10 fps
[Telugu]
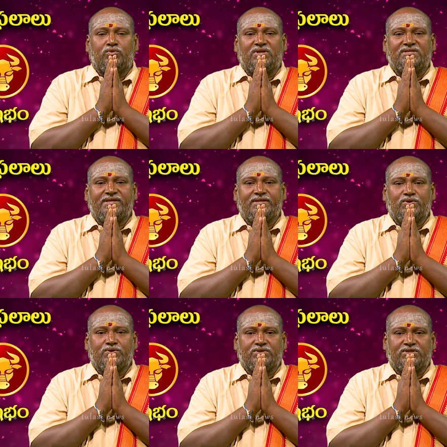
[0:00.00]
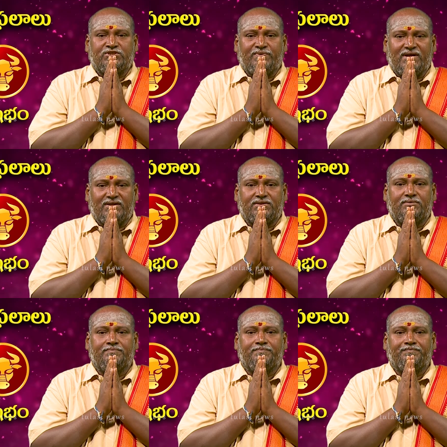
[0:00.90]
తులసి న్యూస్కు స్వాగతం
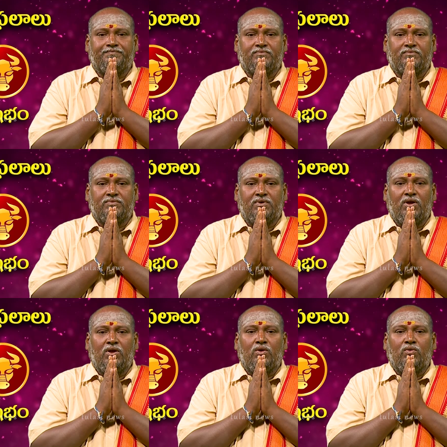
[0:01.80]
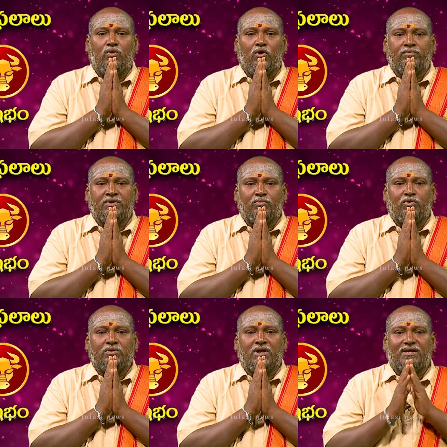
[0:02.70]
ఓం నమో
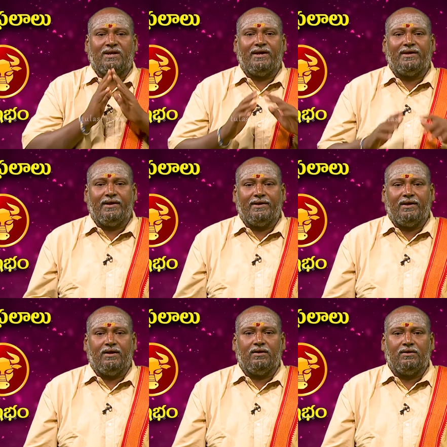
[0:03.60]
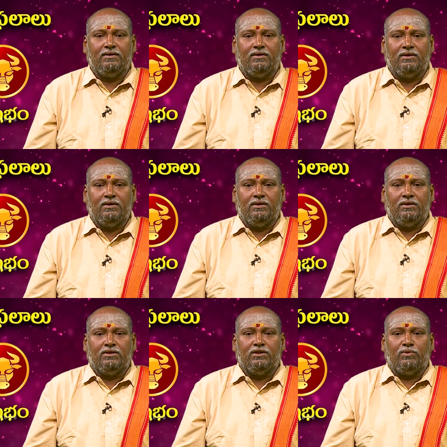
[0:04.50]
నారాయణాయ
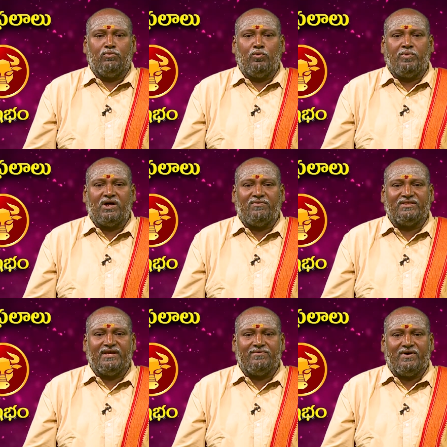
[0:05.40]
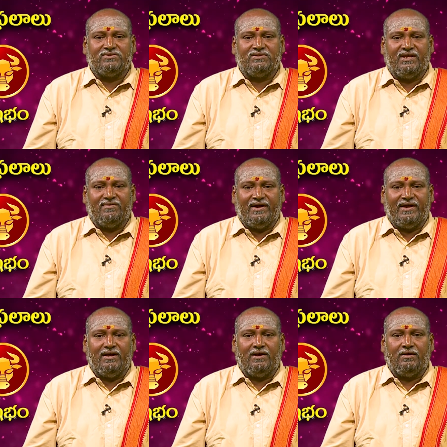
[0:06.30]
నమో భగవతే
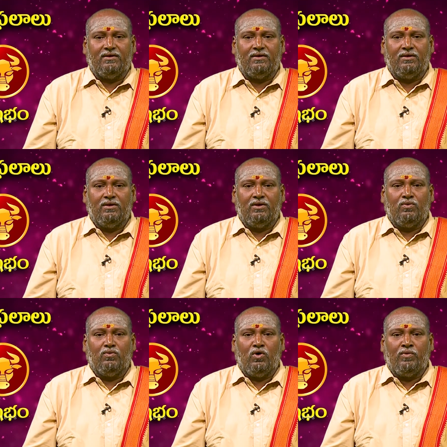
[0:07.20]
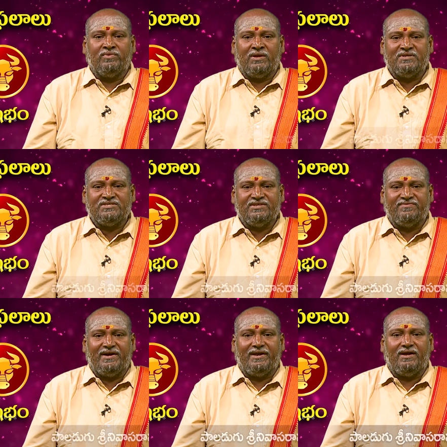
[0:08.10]
వాసుదేవాయ ఓం నమ
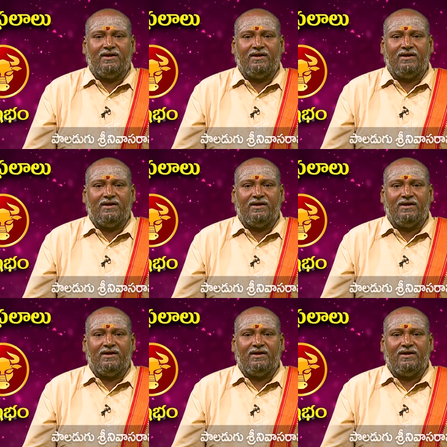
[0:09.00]
శివాయ